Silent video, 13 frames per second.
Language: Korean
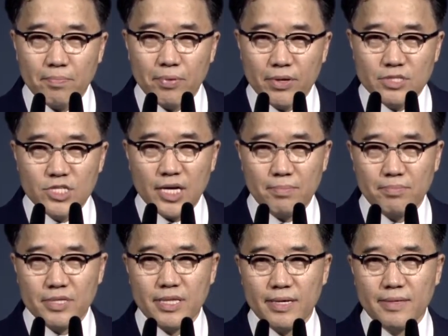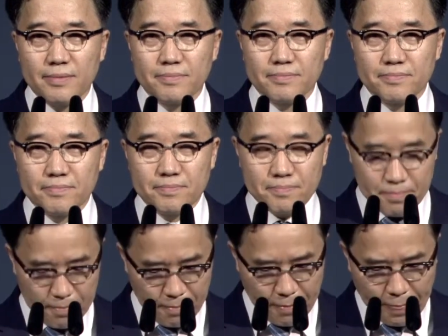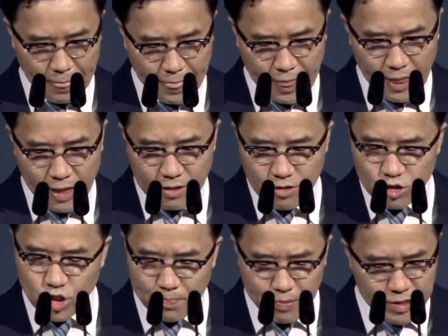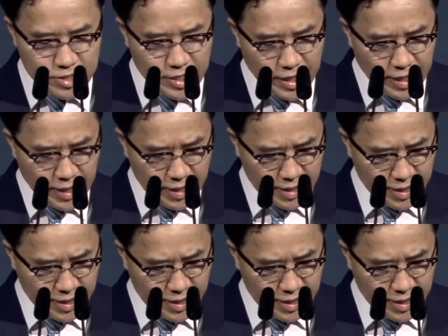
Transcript: 편지합니다. 그 첫 번째